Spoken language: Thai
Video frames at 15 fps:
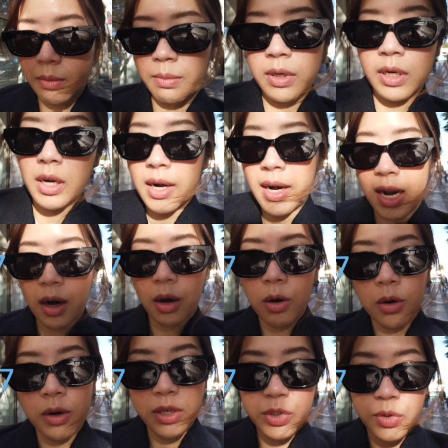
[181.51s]
เดนเบิร์กแดดอ
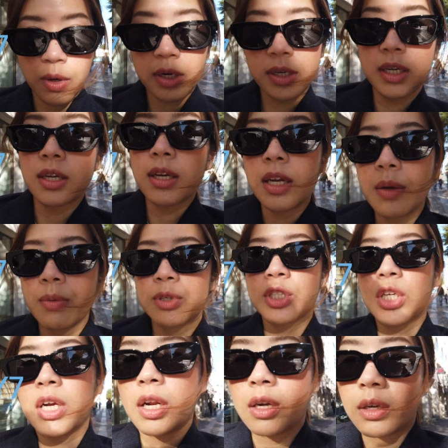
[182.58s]
อกในช่วงอาทิตย์นี้เพราะฉะ